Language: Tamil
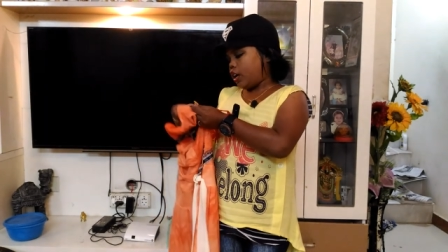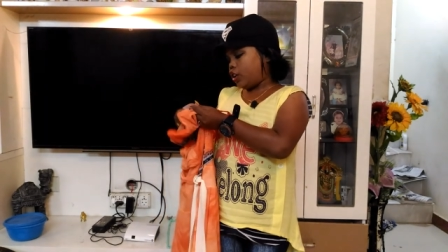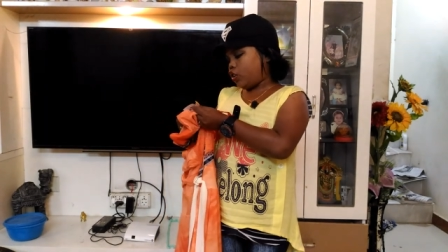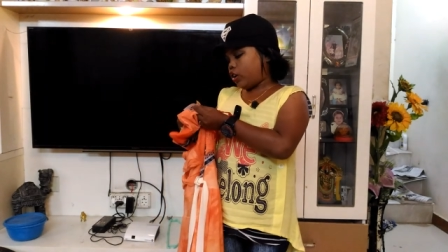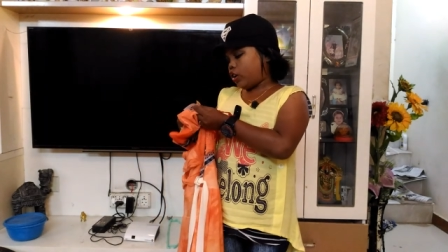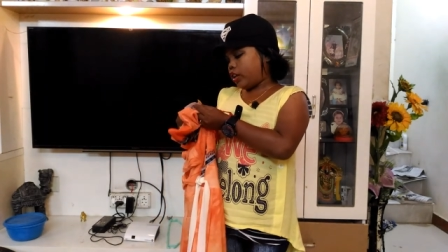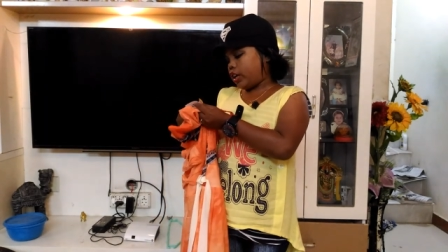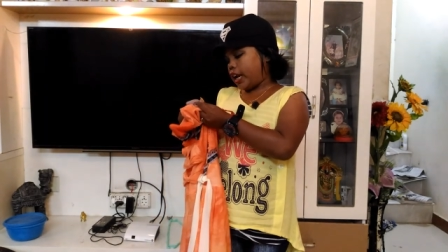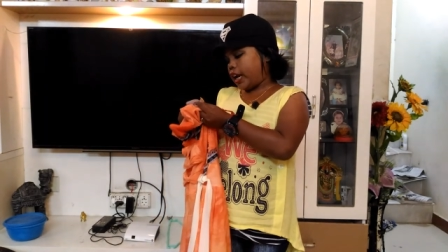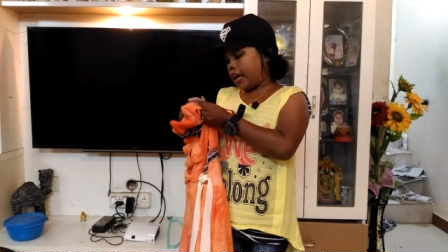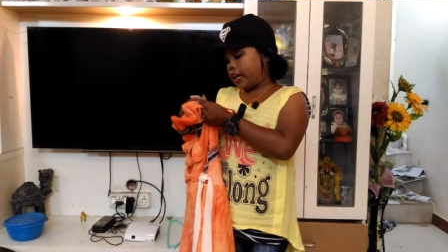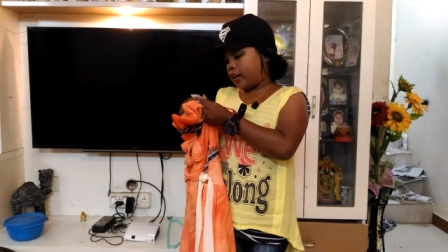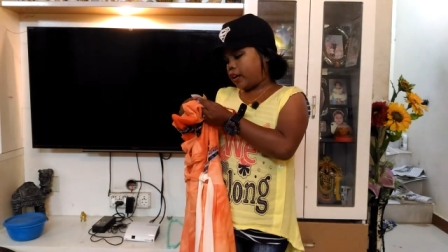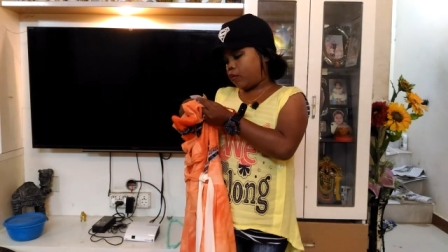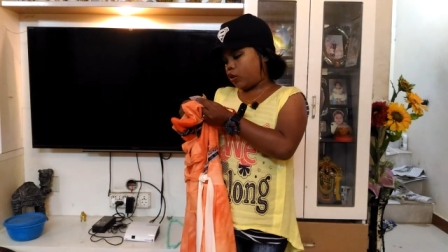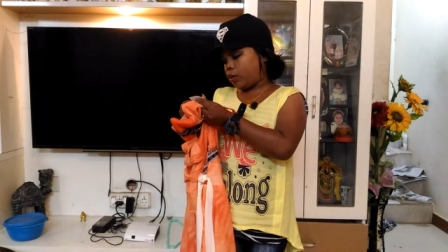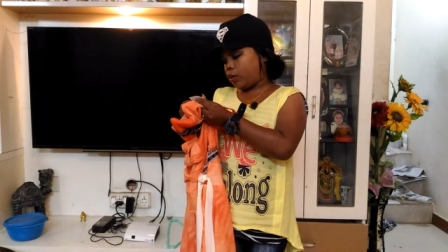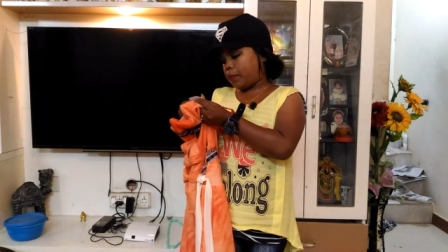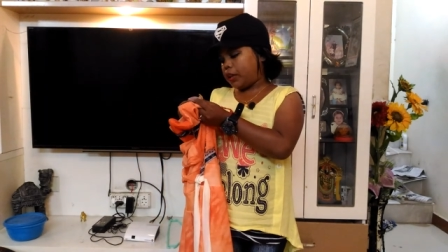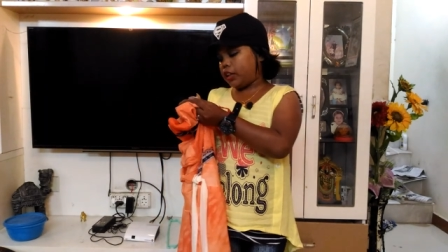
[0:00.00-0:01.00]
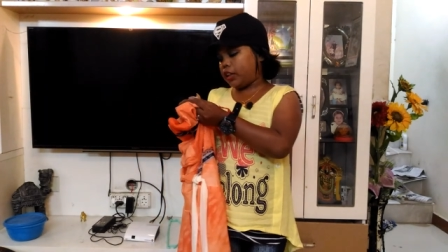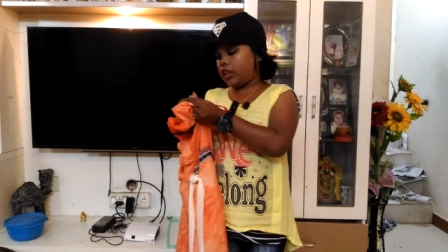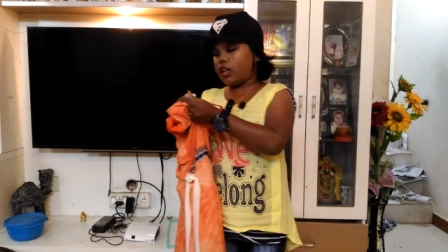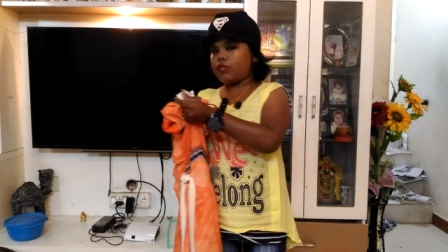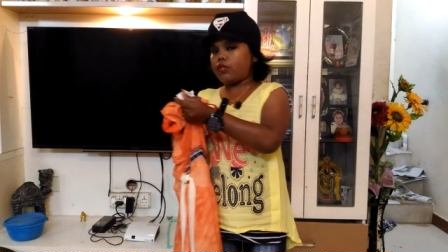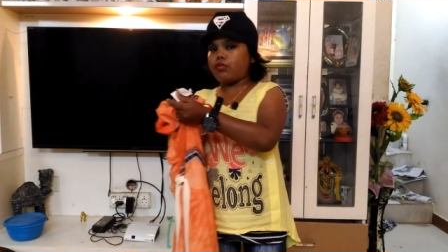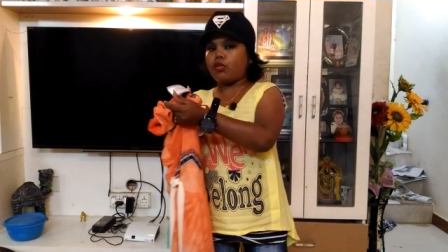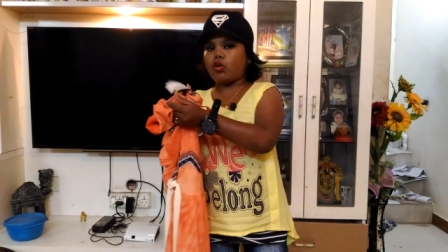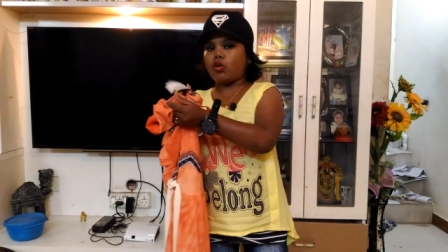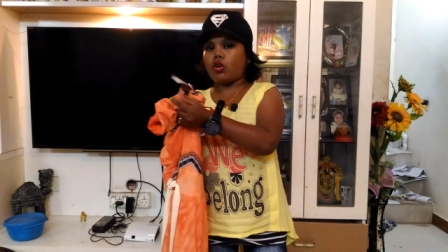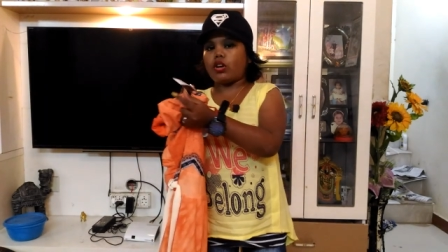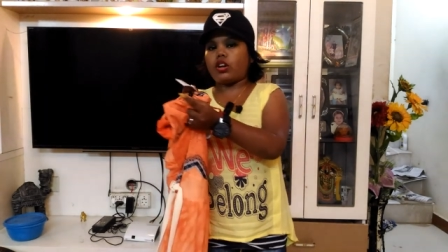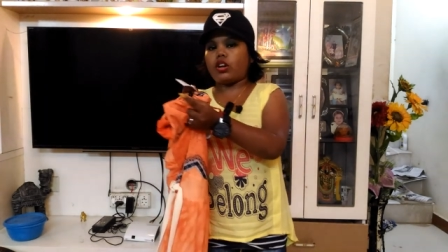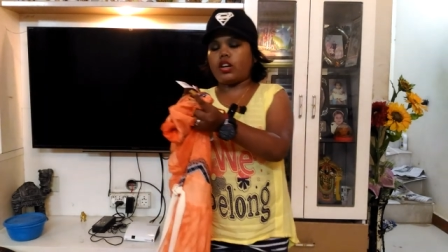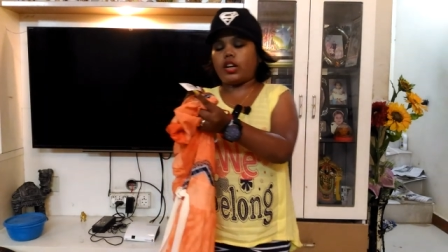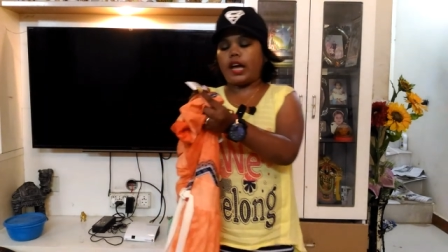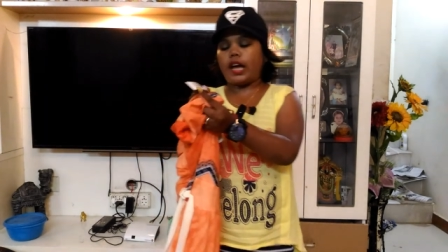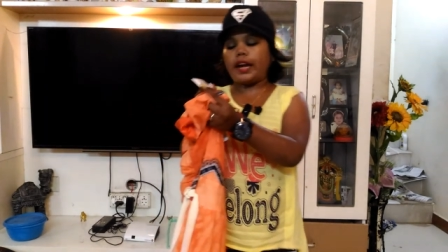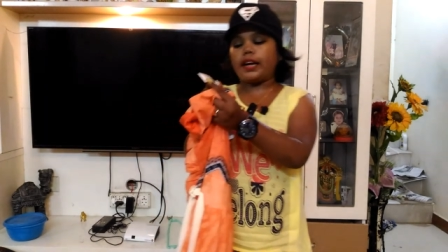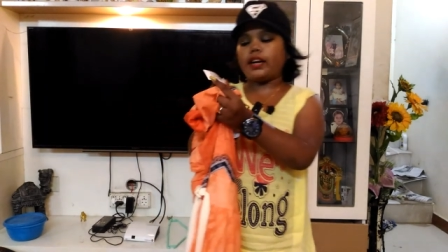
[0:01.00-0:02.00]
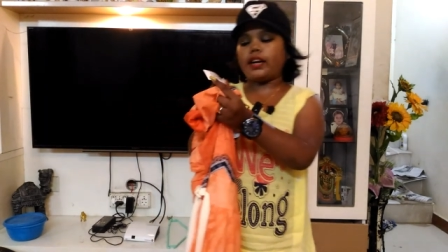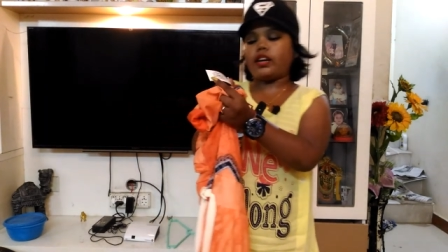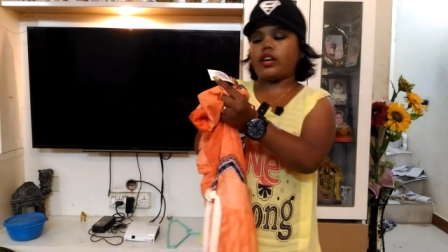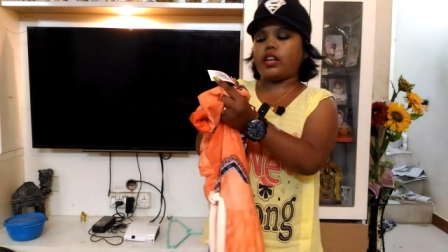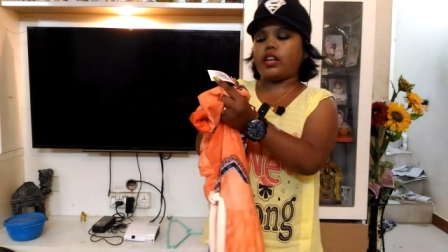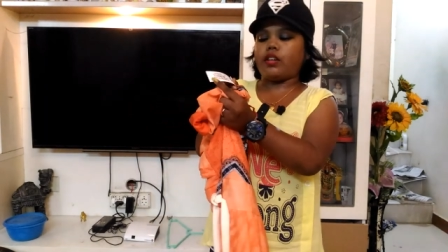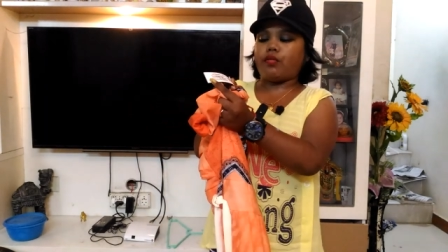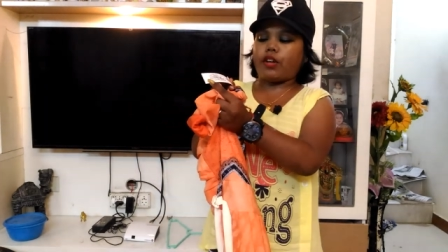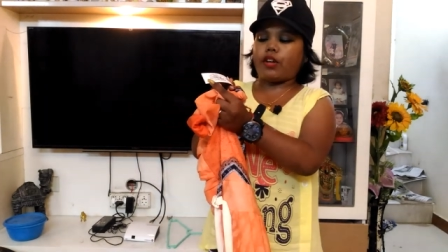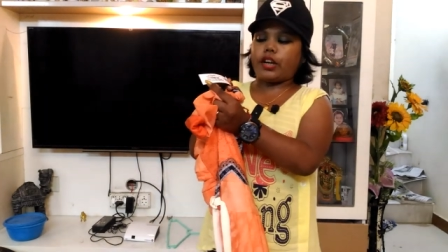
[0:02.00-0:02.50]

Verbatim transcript: இதோட ரேட் எவ்வளோன்னு பார்த்தீங்கன்னா ஃபோர் நைன் ஹண்ட்ரட் அண்ட்